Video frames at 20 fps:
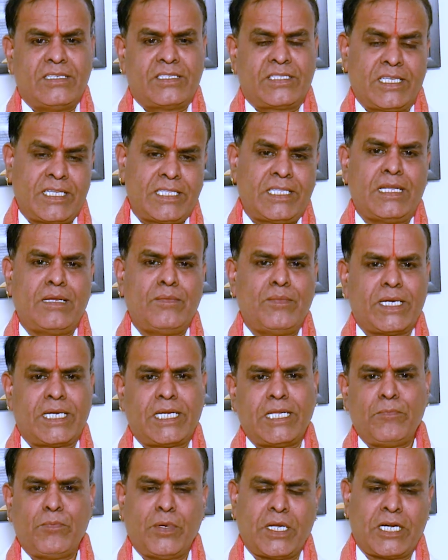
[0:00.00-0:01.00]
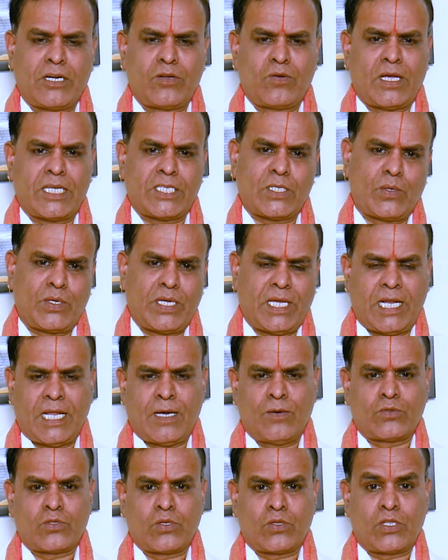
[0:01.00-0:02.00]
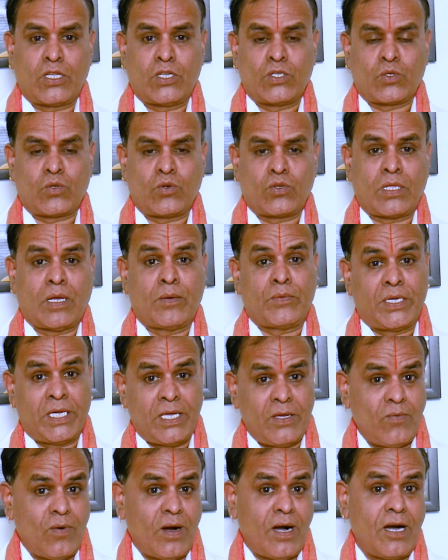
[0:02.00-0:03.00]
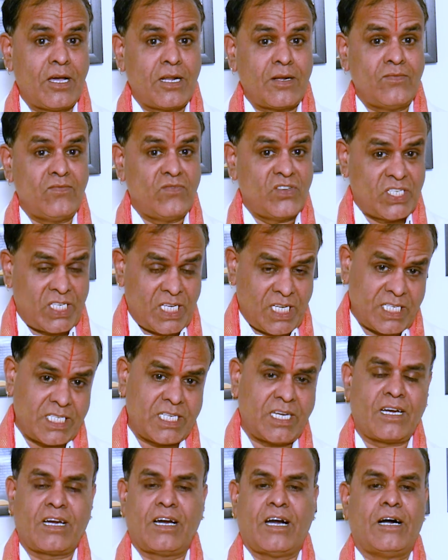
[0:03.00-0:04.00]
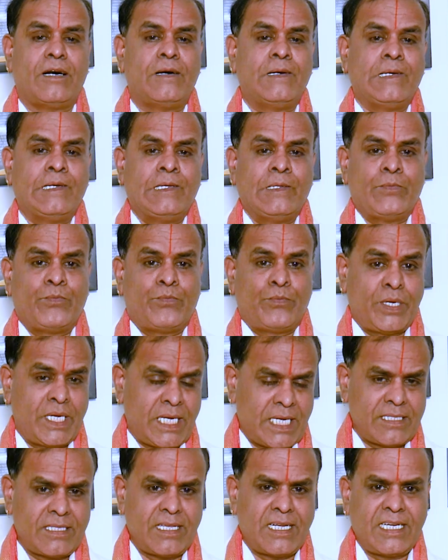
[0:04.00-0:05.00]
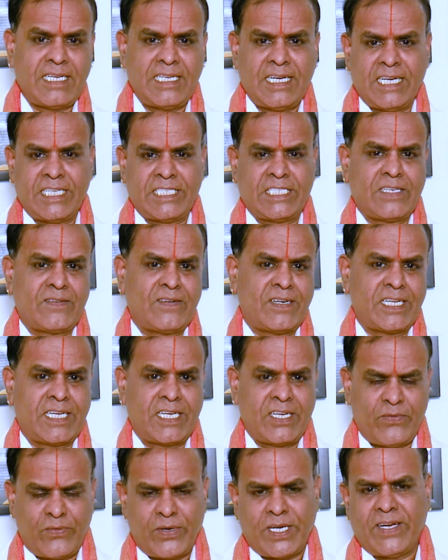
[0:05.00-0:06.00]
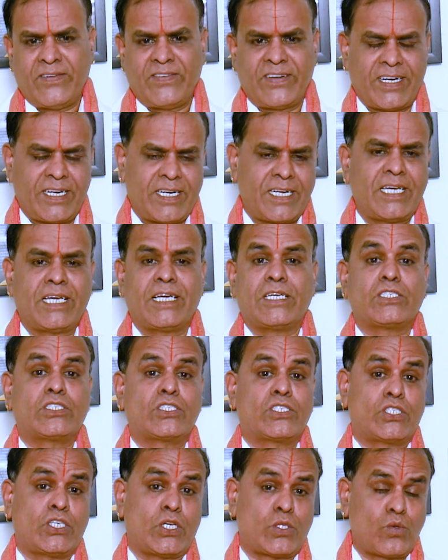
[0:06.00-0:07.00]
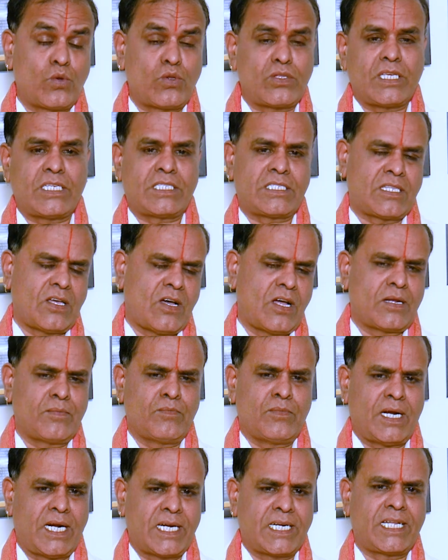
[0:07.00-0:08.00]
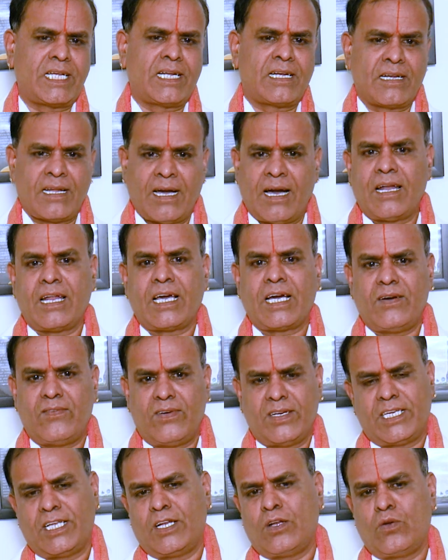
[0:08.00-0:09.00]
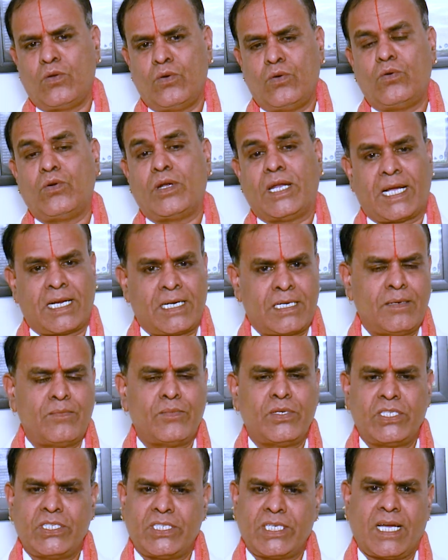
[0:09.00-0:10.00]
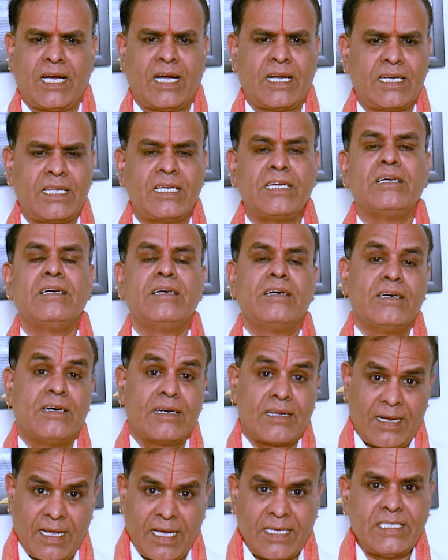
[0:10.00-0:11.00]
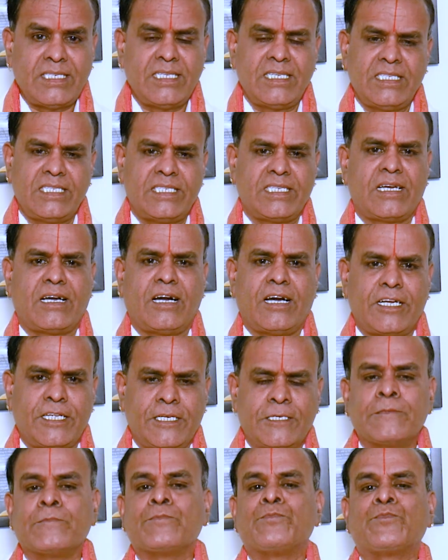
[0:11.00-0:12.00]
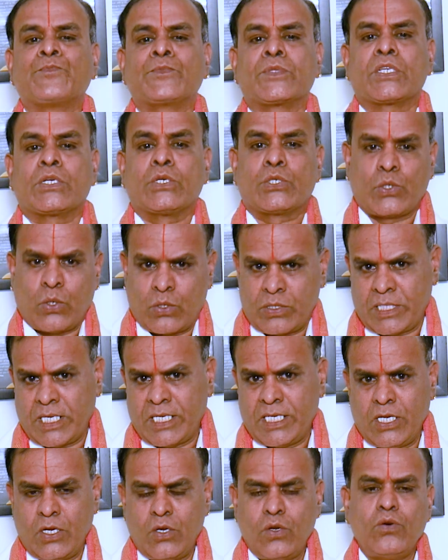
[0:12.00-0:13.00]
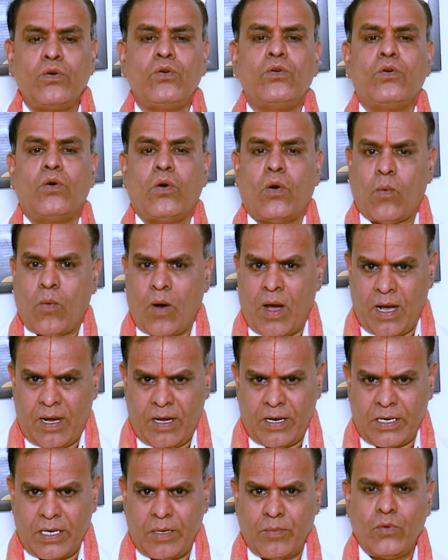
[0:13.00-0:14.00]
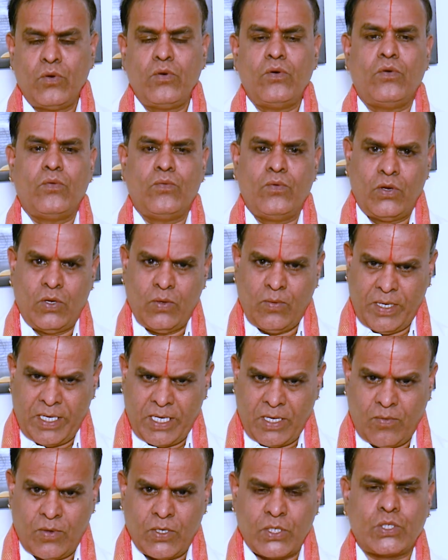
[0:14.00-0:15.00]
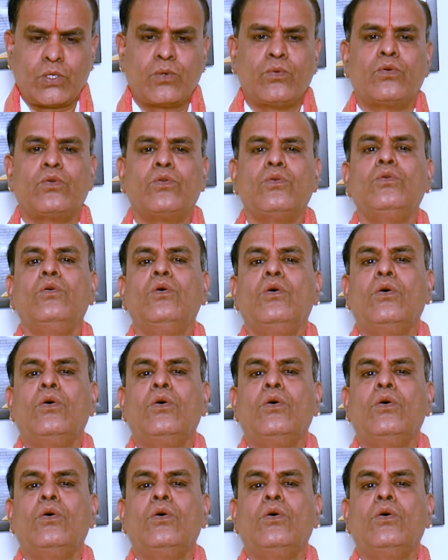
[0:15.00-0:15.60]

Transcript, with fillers: స్థితిని బట్టి పన్నెండు రాశులకు ఎలా ఉందో తెలుసుకుందాం ఈ వారం విశేషంగా మీ అందరికీ నేను ఇచ్చేటువంటి గిఫ్ట్ ఏమిటంటే చతుర్థ స్థానం అంటే నాలుగవ ఇల్లు లగ్నం నుంచి కానీ రాశి నుంచి కానీ సొంత ఇల్లు వాహనము విలువైన వస్తువులు